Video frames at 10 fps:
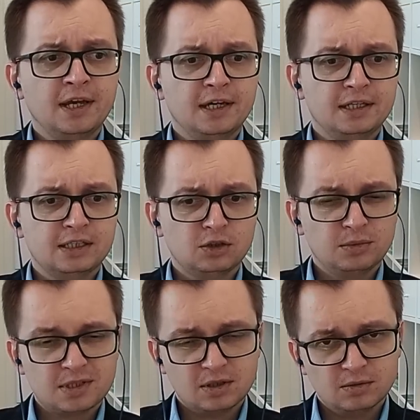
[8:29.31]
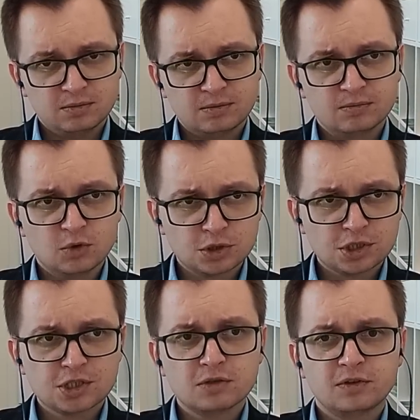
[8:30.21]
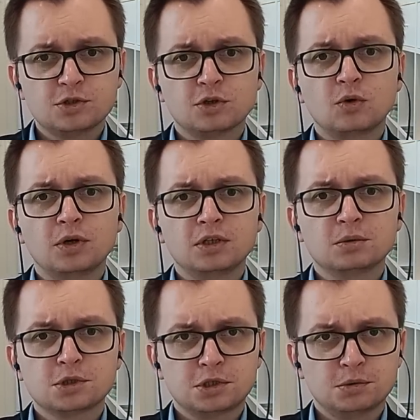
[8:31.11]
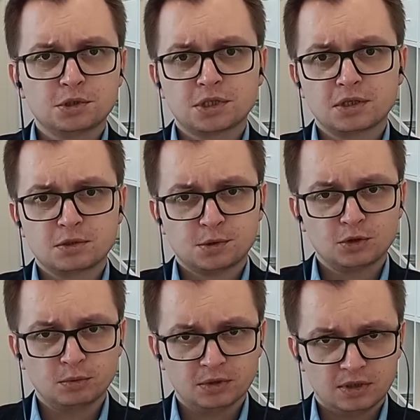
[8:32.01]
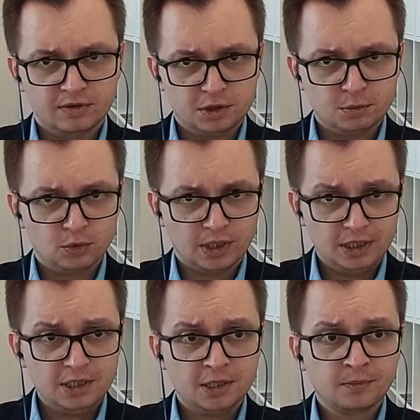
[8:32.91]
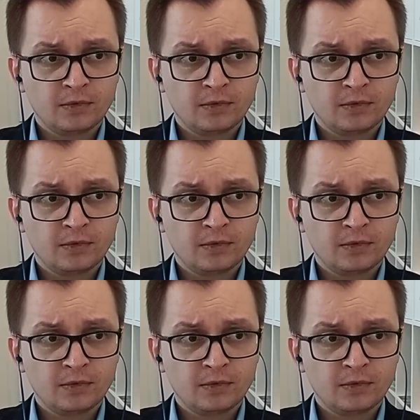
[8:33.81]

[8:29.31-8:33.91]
natomiast można szacować, że około jedną trzecią ciężkiego sprzętu podarowaliśmy Ukrainie.